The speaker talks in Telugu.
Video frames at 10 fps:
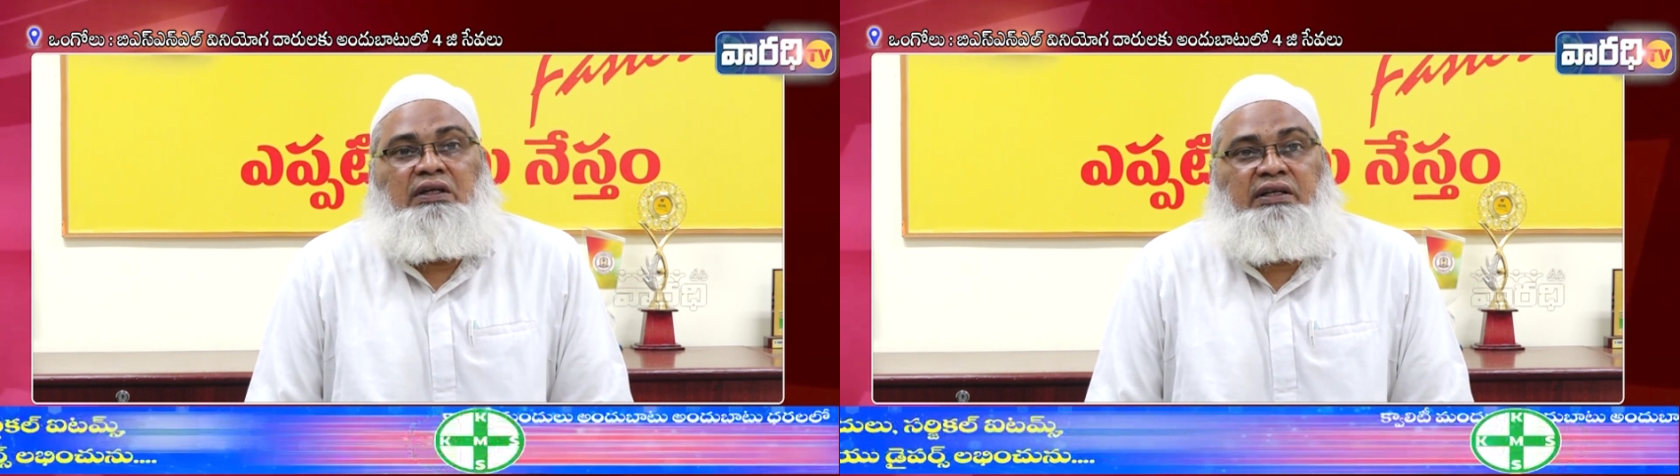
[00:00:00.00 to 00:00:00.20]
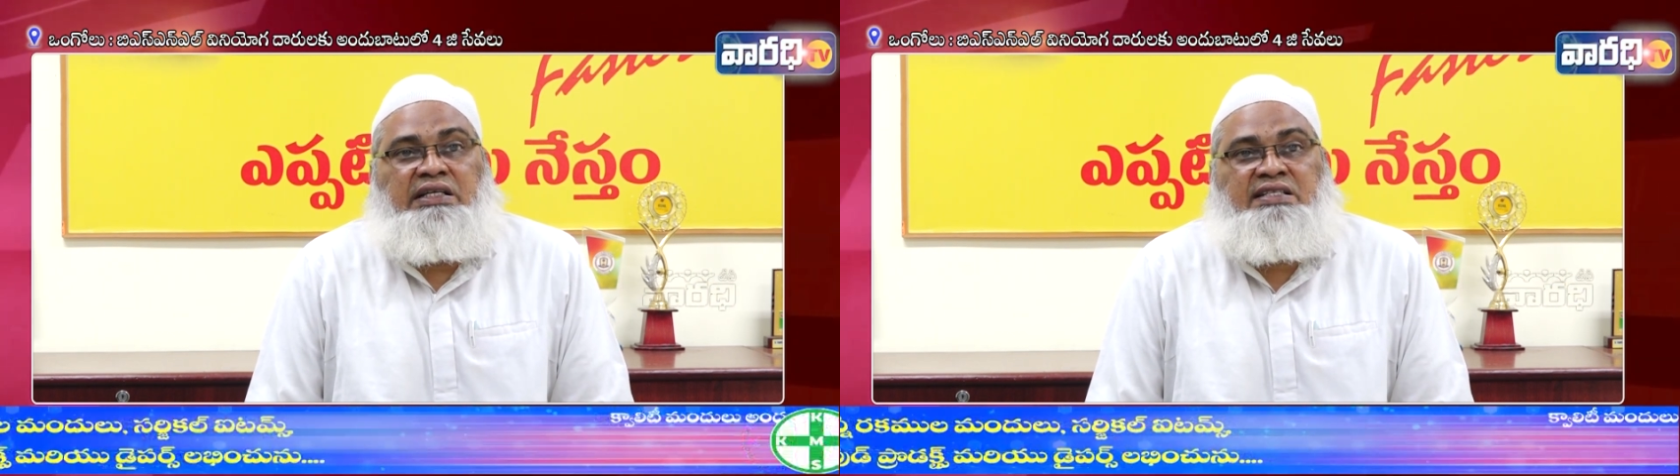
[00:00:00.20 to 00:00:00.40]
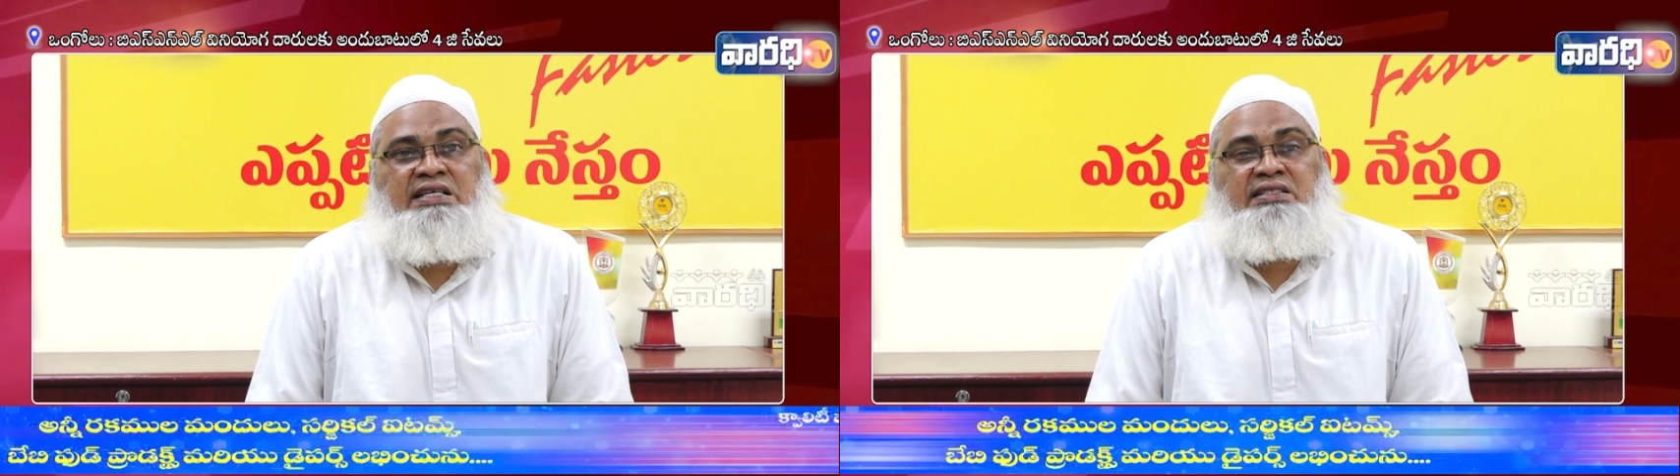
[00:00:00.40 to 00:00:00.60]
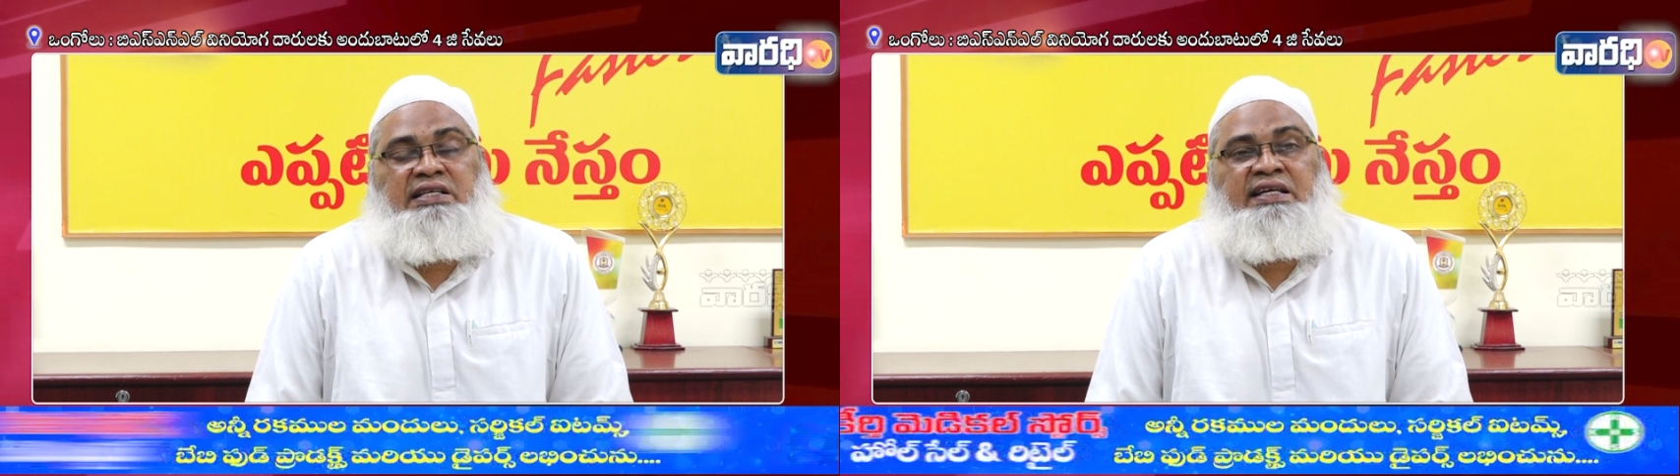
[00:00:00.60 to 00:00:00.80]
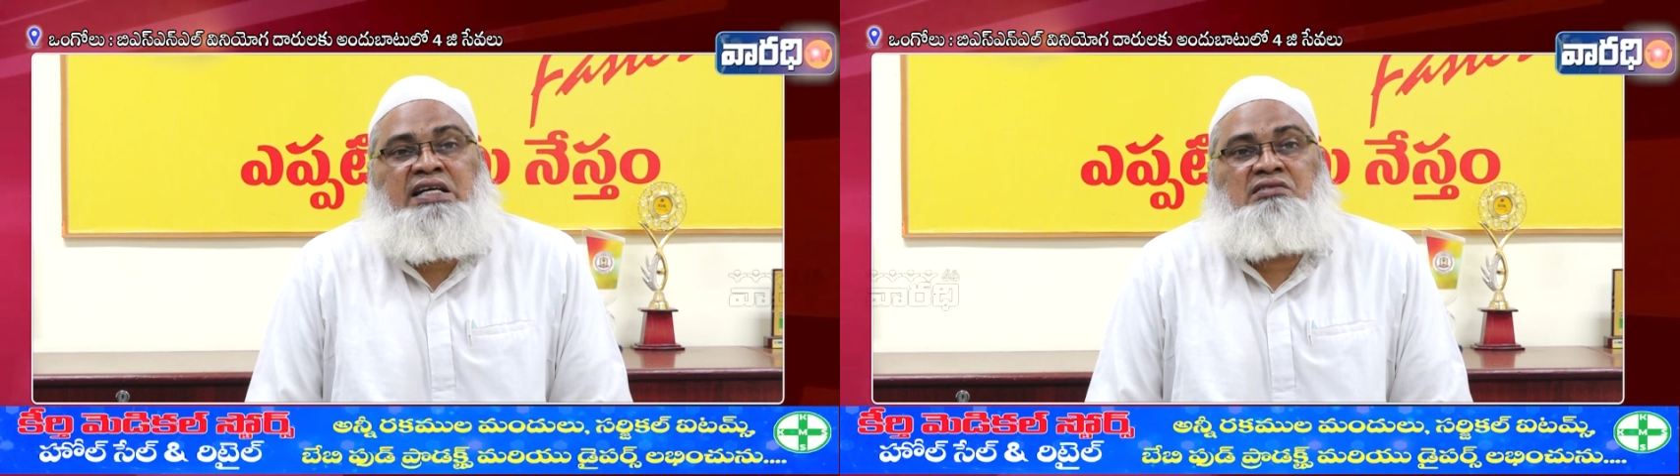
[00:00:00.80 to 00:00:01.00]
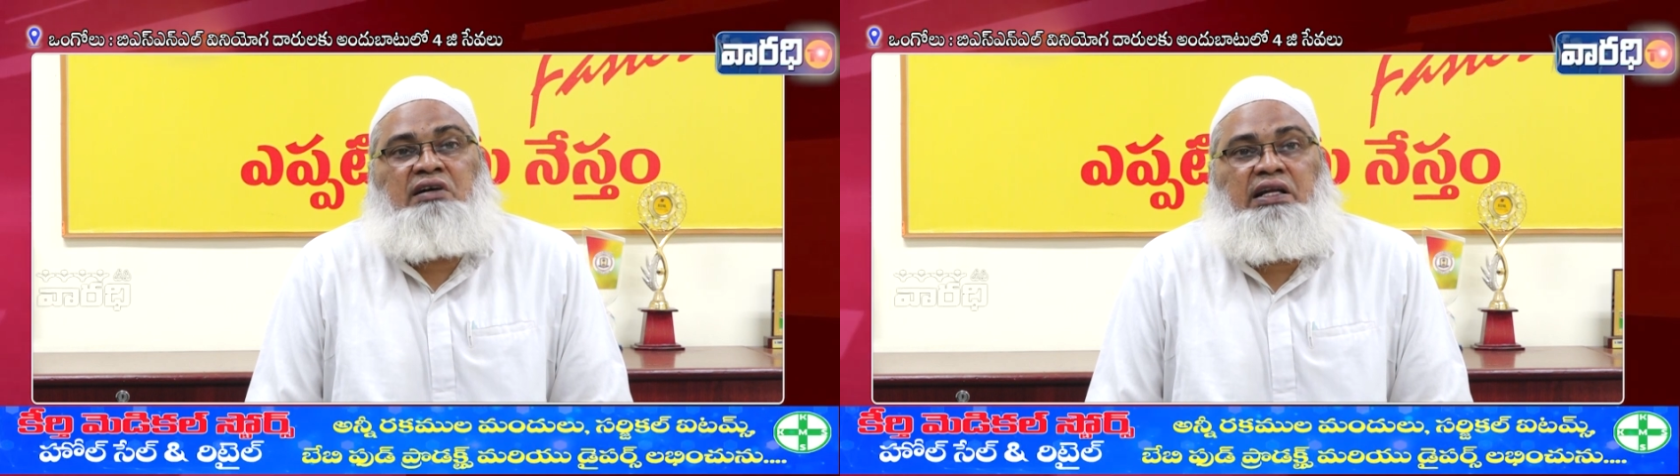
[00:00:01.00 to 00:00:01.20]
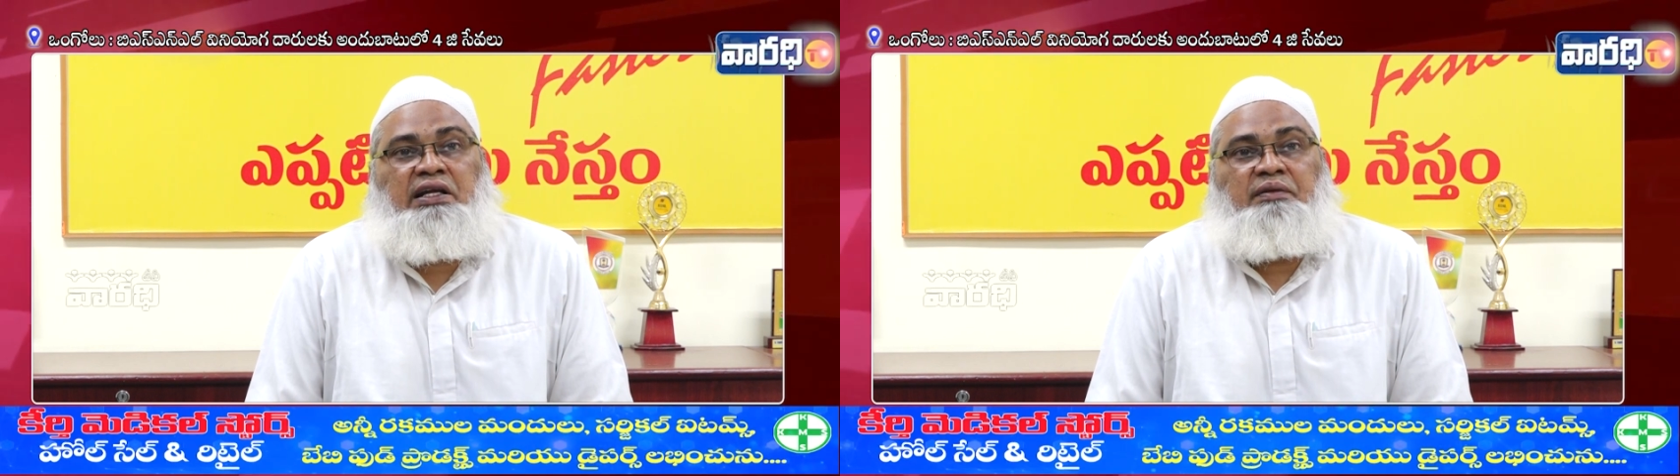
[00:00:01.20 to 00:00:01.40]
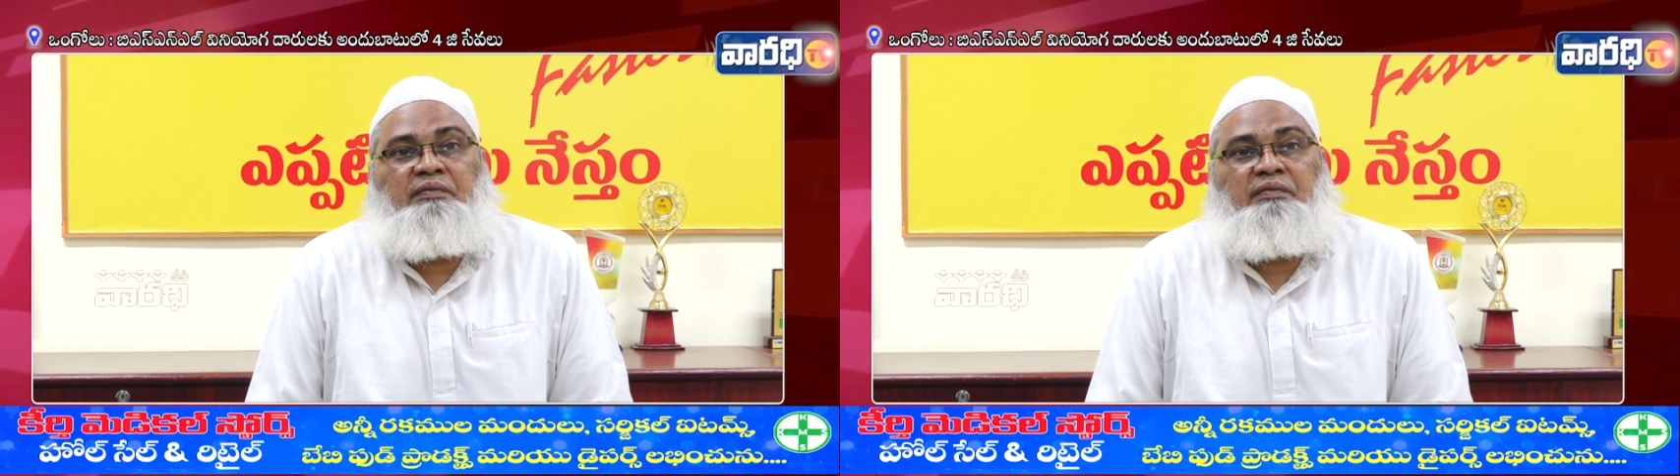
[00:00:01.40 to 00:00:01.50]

టీసీఎస్ తేజాస్ వారి